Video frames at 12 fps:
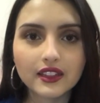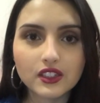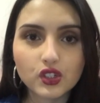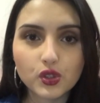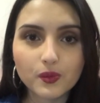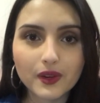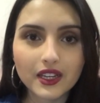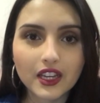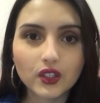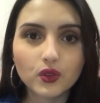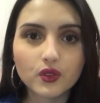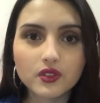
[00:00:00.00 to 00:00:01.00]
de
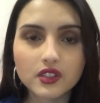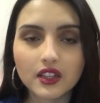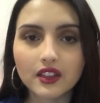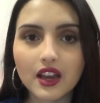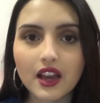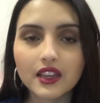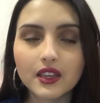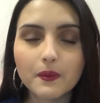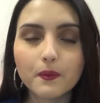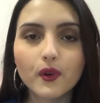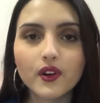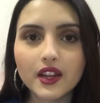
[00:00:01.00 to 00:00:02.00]
maquiador do Senac,
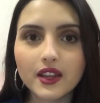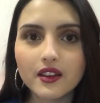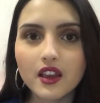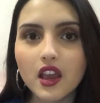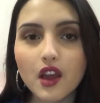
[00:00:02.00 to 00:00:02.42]
porém,